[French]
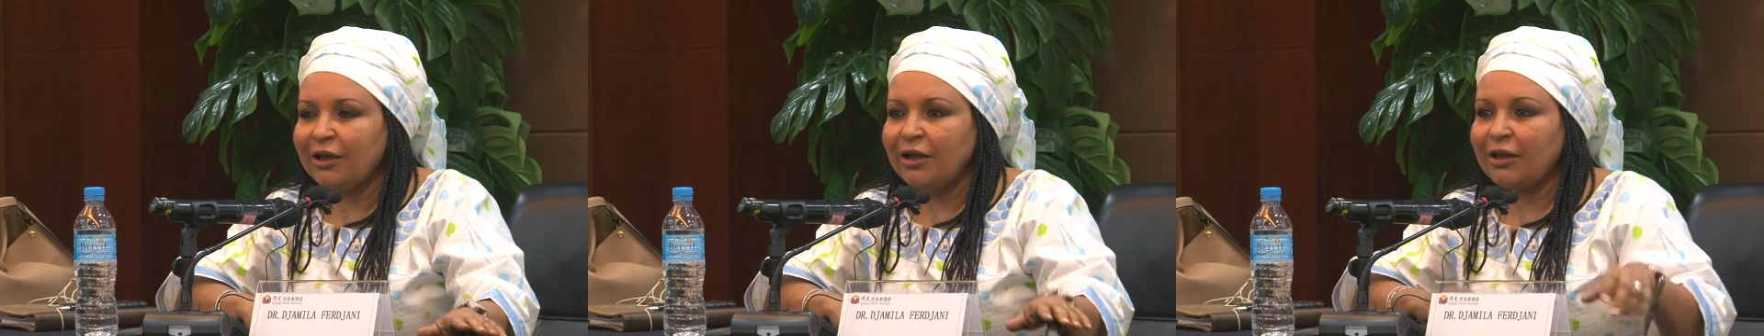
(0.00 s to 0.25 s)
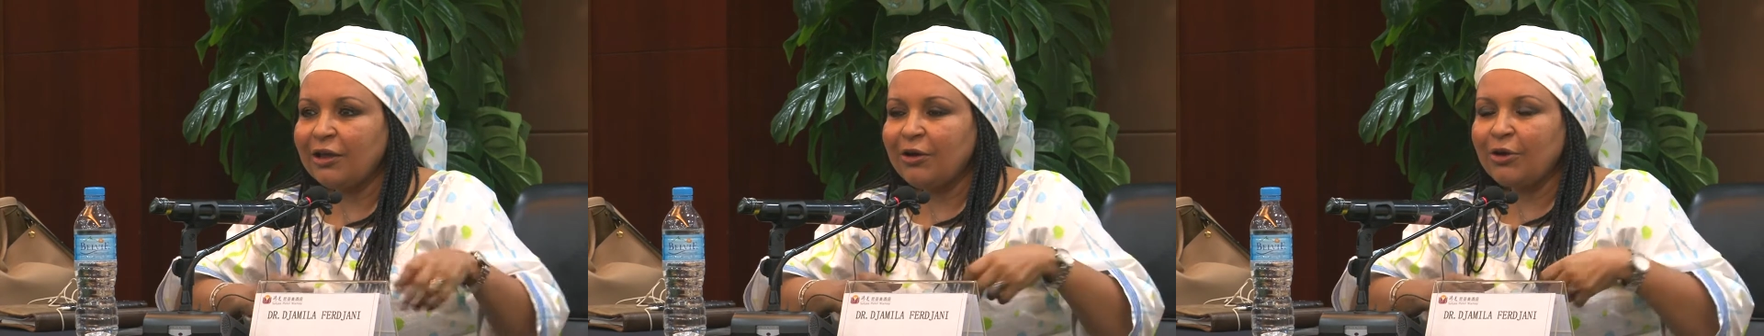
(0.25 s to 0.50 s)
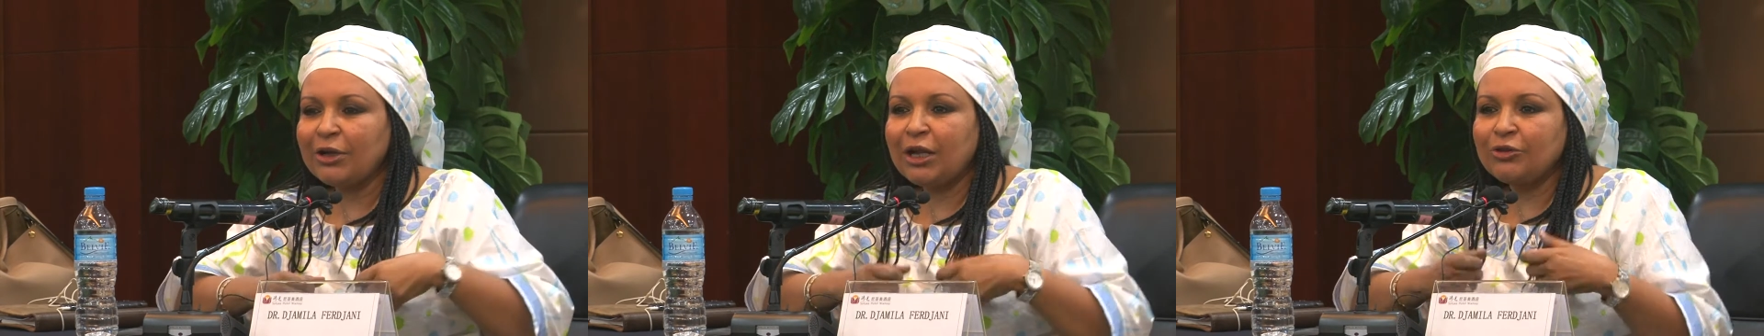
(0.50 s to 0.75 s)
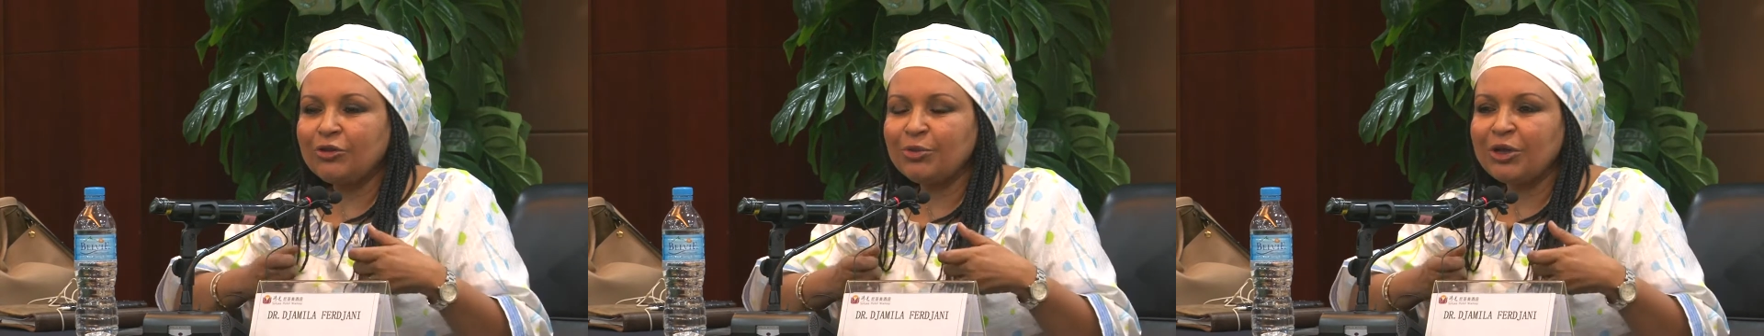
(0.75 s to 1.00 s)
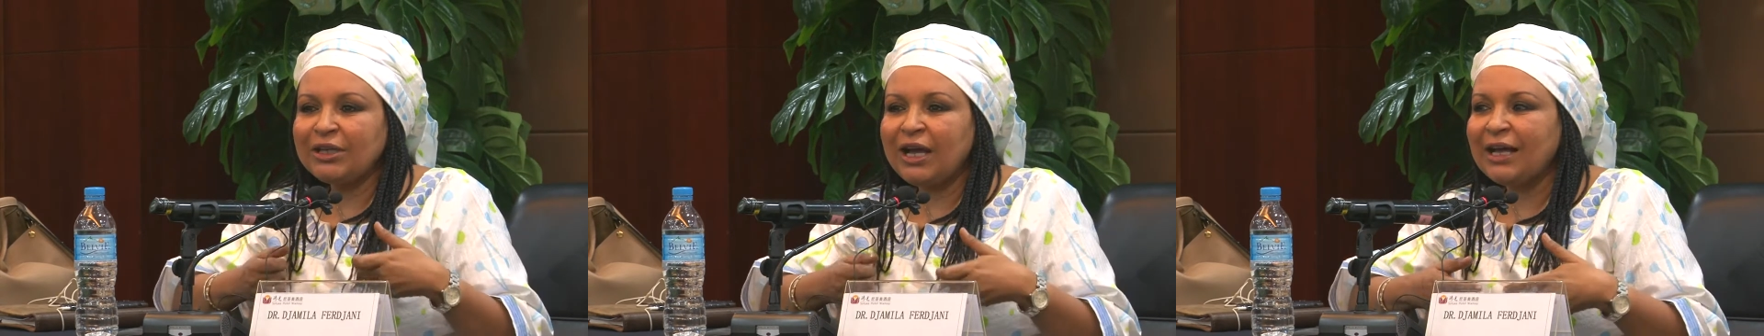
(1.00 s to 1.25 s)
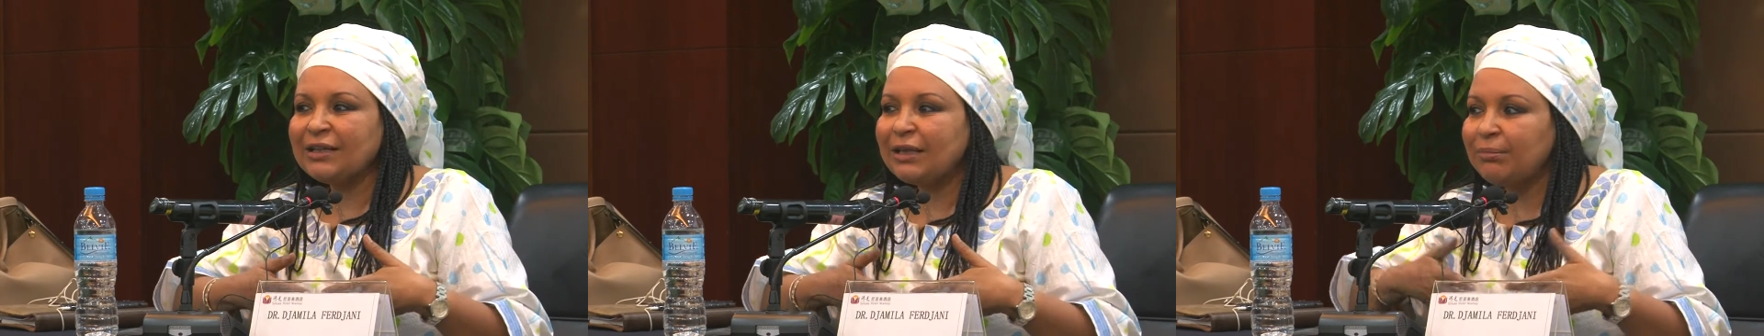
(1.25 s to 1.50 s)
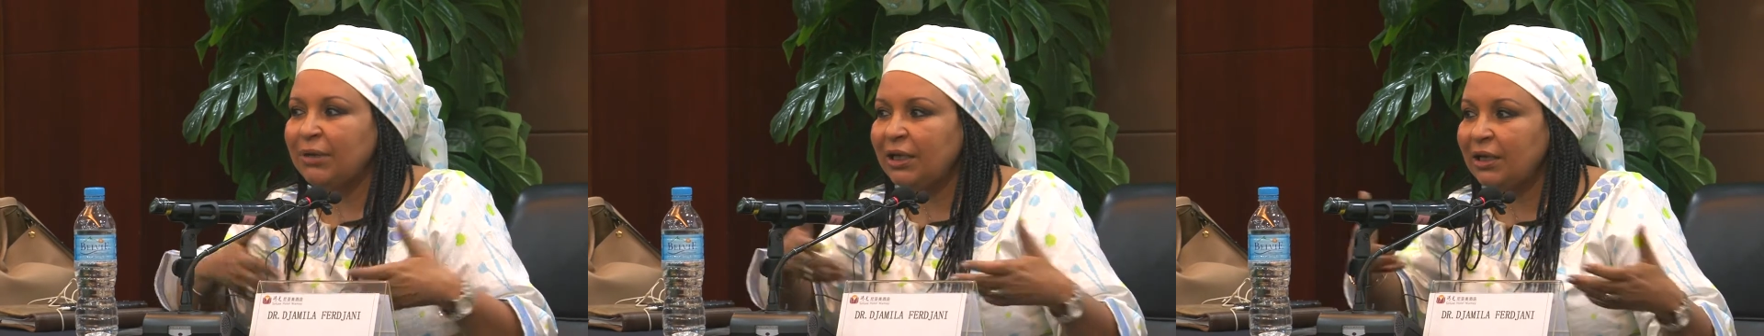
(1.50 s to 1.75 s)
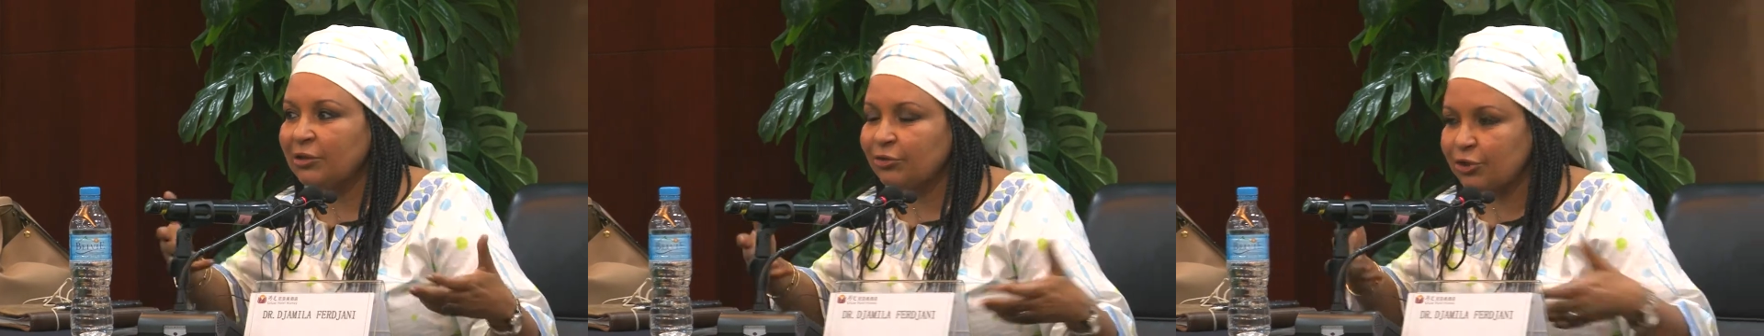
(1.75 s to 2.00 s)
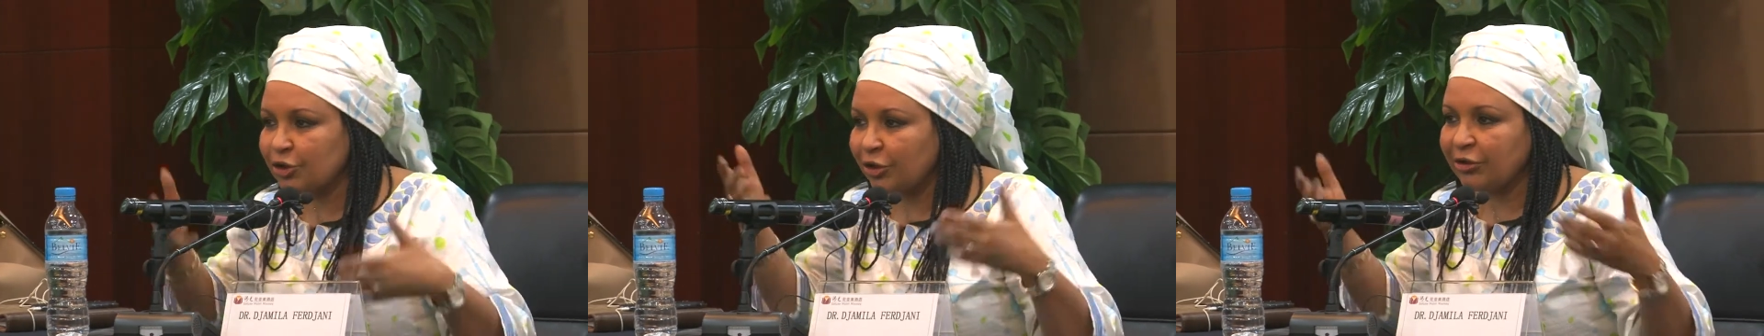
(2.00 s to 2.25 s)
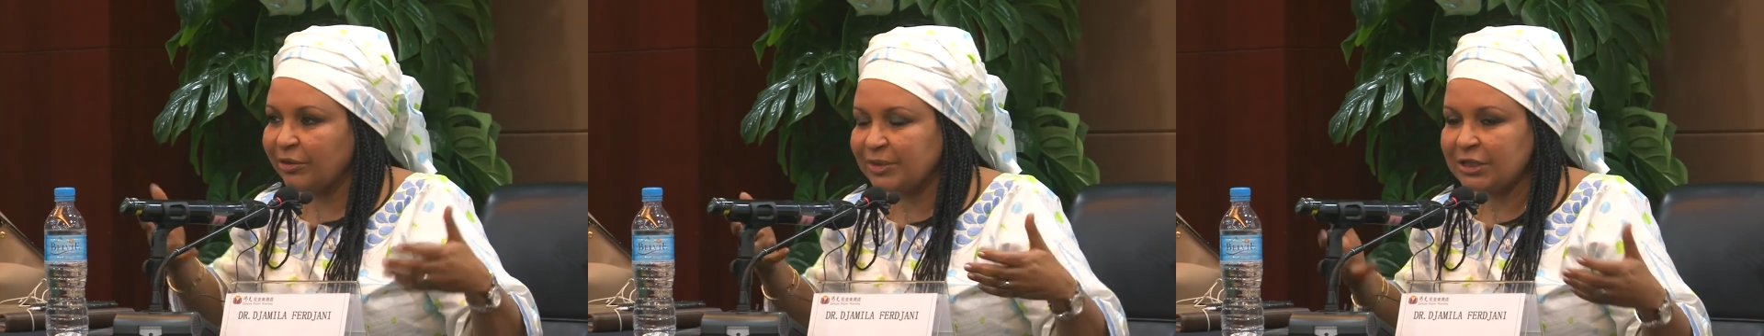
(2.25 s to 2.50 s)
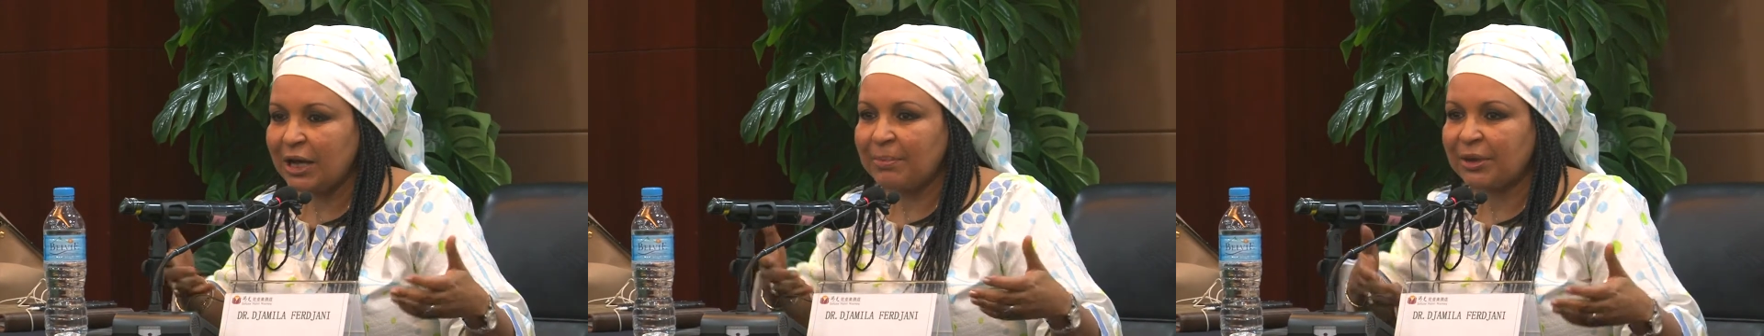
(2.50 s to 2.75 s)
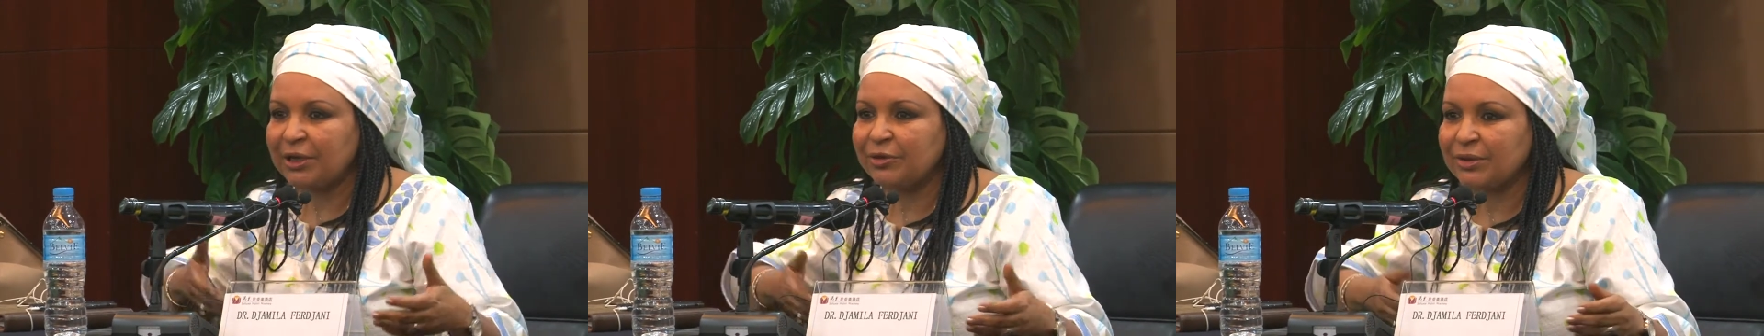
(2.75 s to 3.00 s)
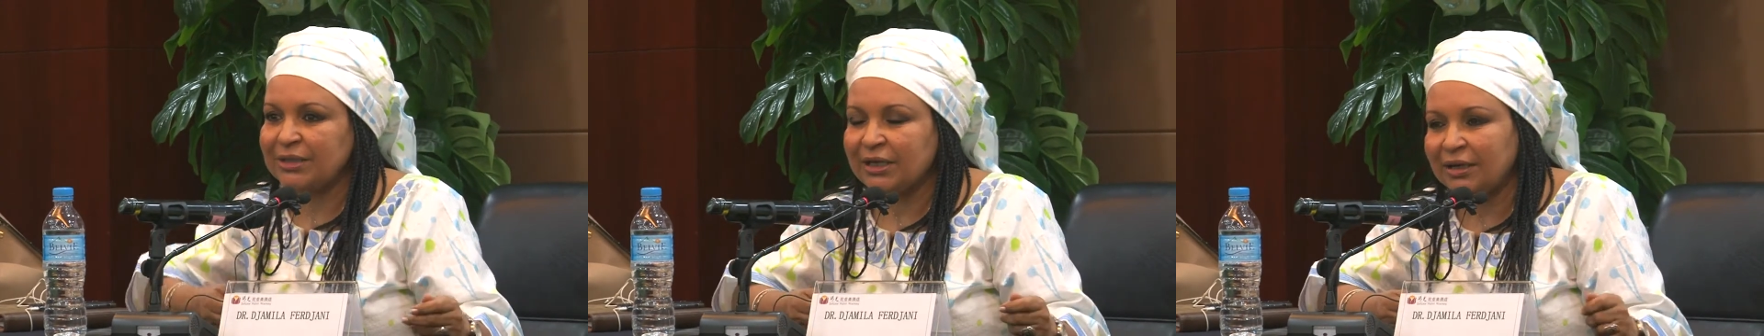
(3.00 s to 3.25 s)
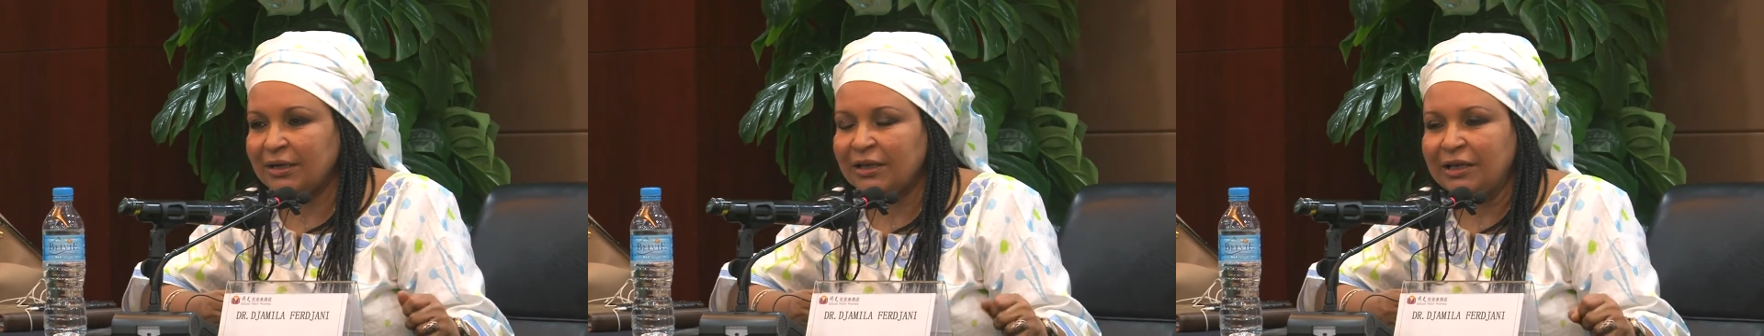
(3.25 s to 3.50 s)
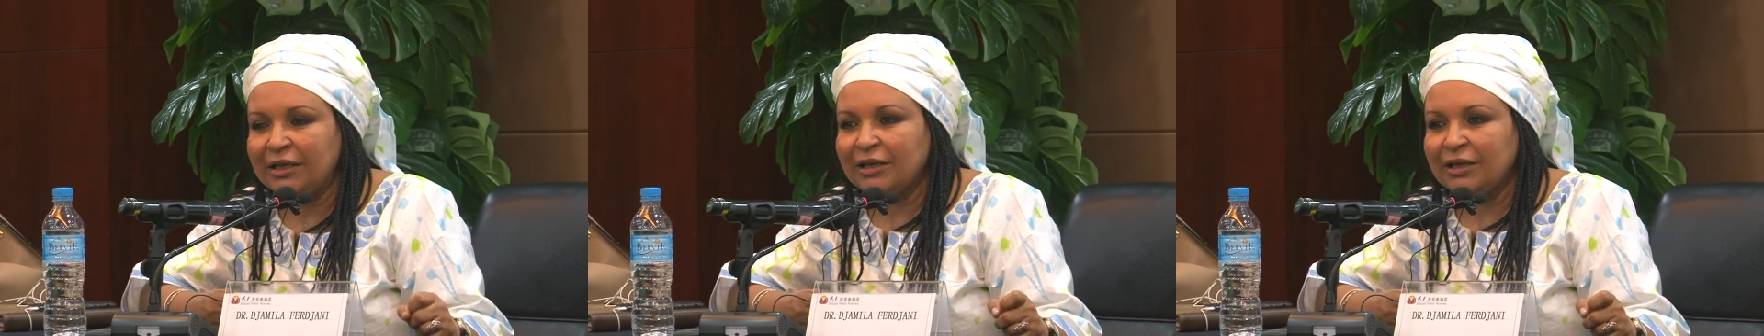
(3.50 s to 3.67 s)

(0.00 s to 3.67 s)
Et on a demandé à des milliers de gens, comme ça, pris au hasard,